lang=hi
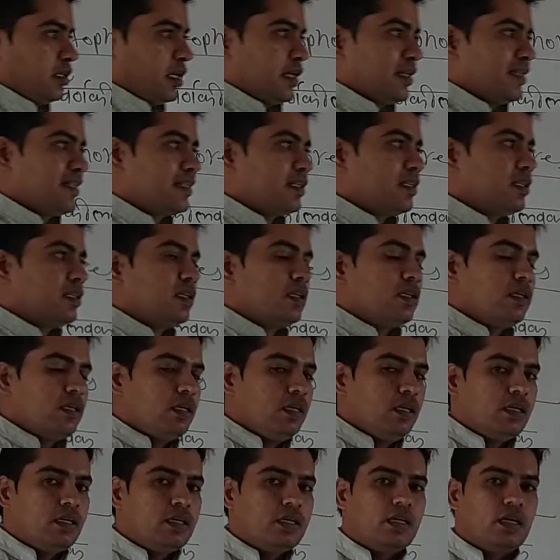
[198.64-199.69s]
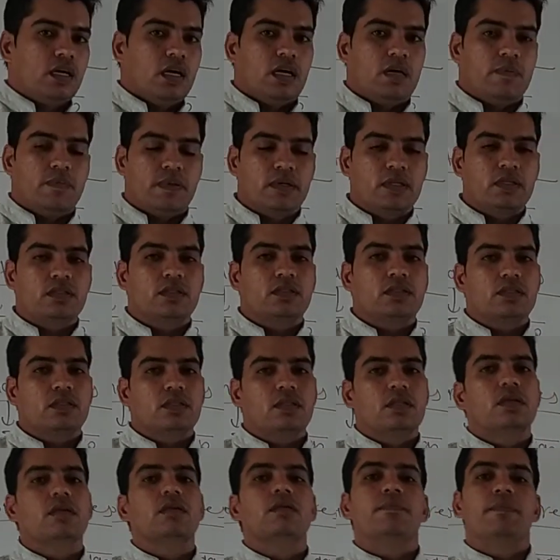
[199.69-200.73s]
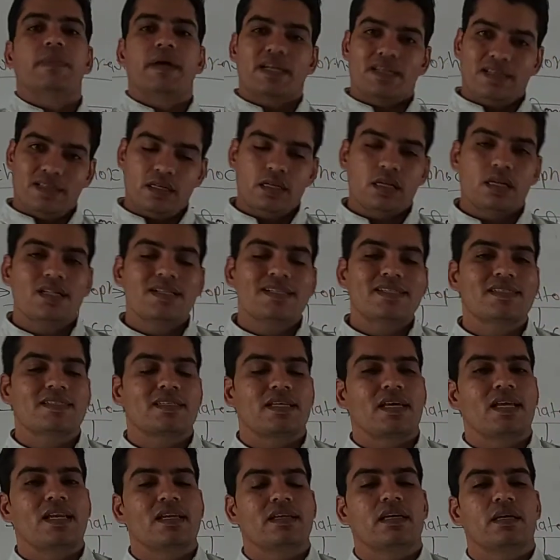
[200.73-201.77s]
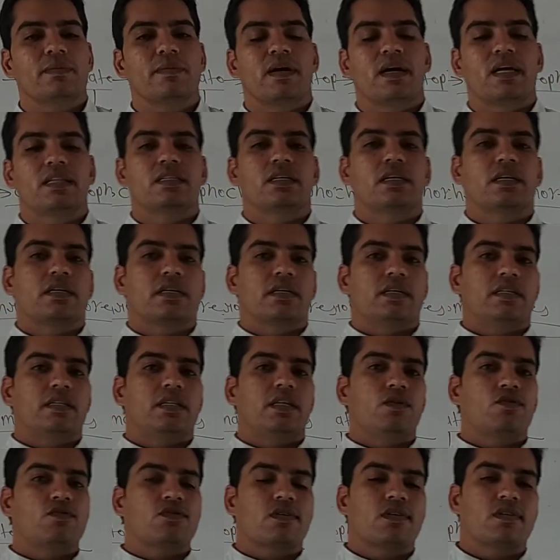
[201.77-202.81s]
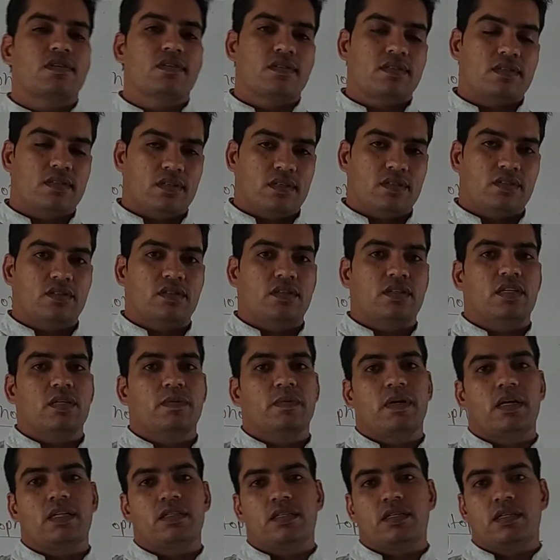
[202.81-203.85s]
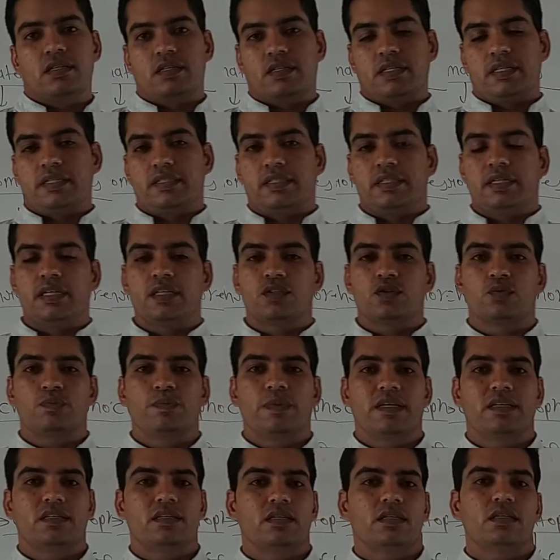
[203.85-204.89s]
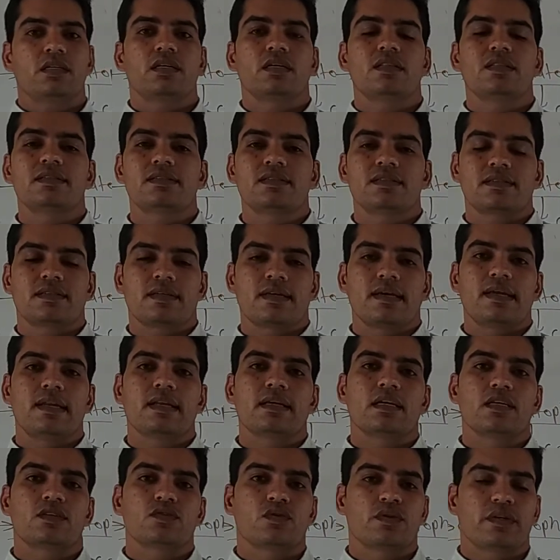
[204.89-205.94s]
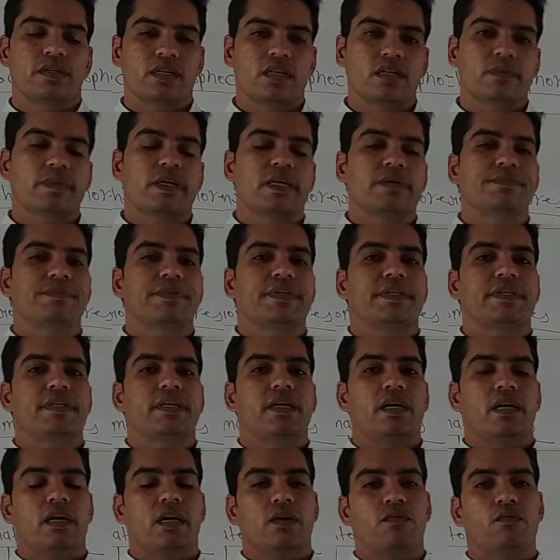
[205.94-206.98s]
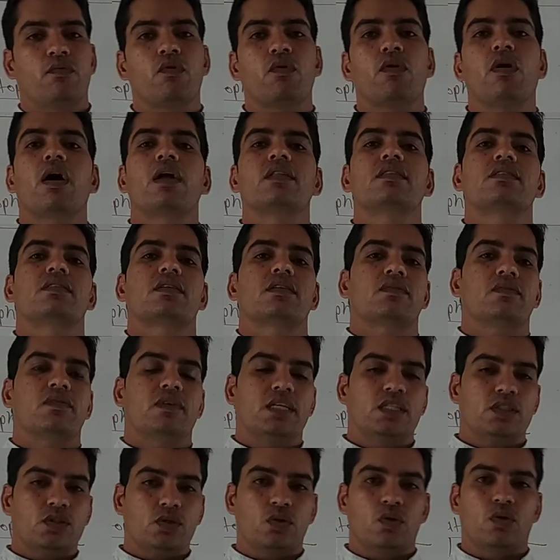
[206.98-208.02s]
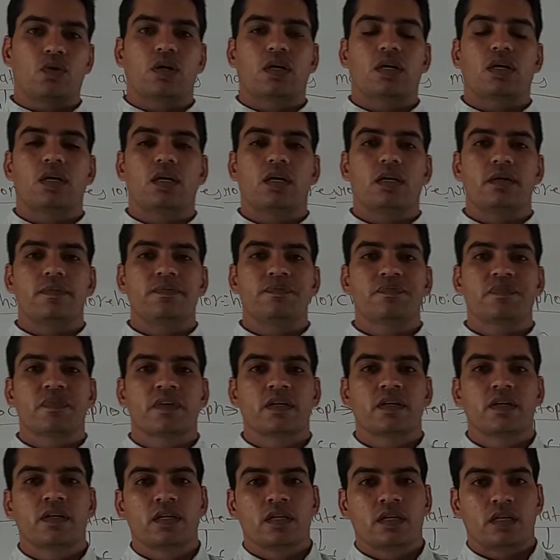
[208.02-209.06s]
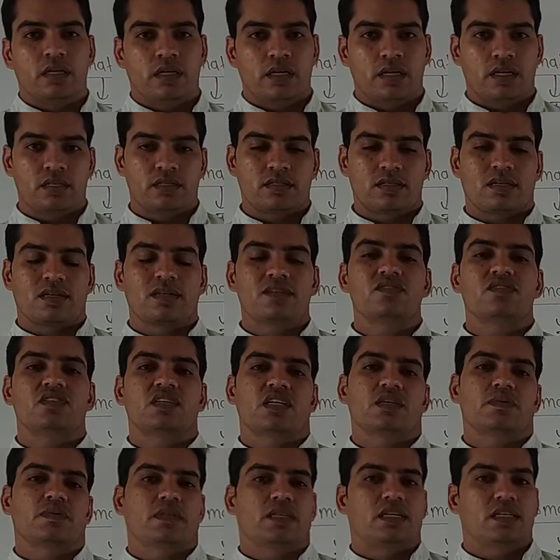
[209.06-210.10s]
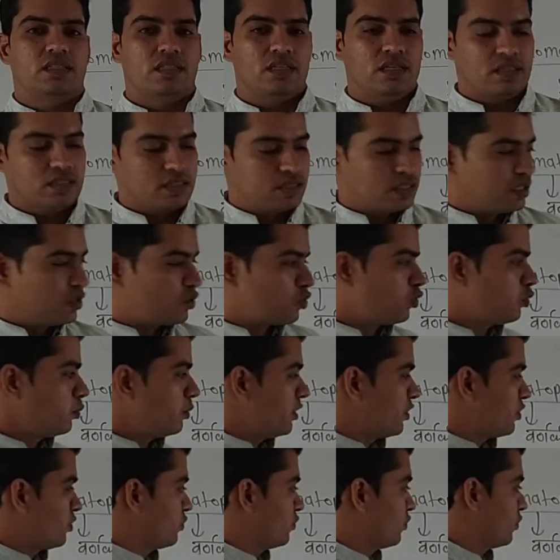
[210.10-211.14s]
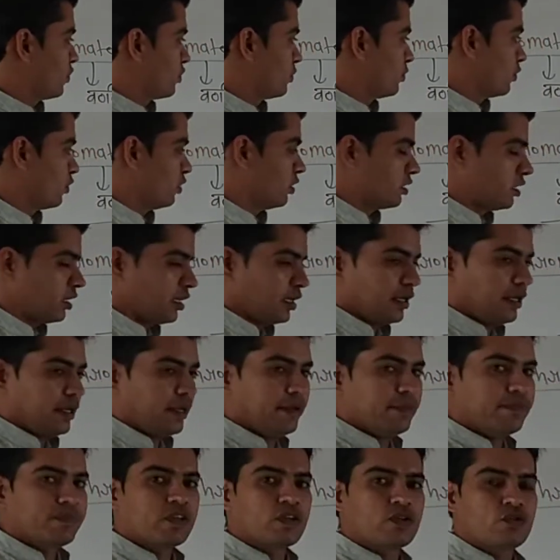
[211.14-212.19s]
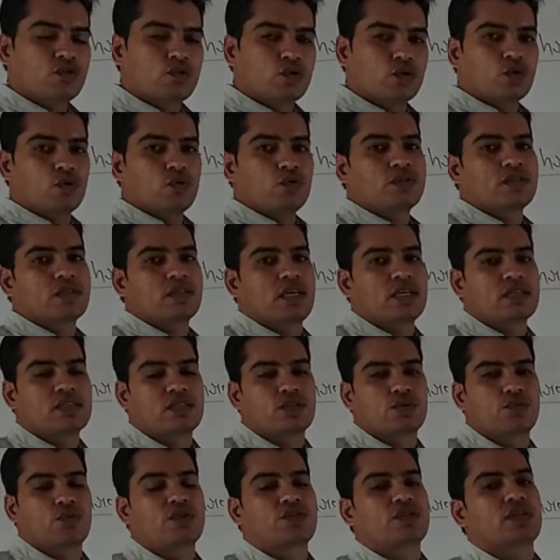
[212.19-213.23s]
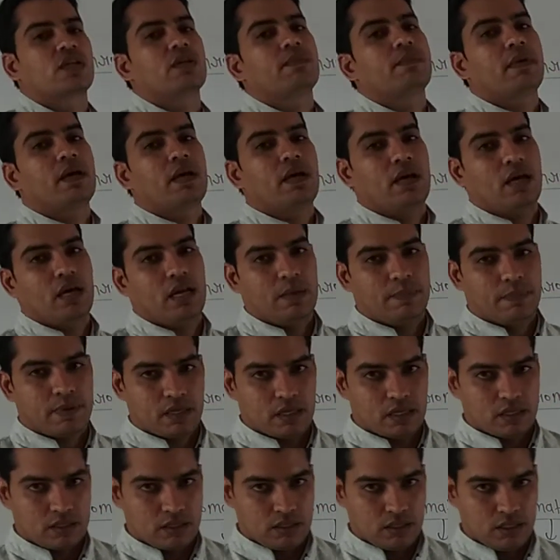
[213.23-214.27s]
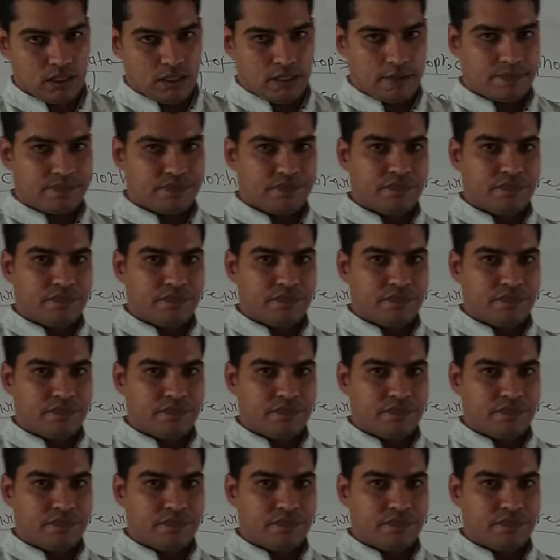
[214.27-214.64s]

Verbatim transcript: यानी कि अपन बैक्टीरियल सेल की बात कर रहे थे उसके स्ट्रक्चर की बात कर रहे थे तो बैक्टीरियल सेल की जो इनर मेम्ब्रेन है वो अंतर्वलित होकर एक संरचना बनाती है जिसे क्रोमेटोफोर बोलते हैं जो उसके शोषण में हेल्प करती है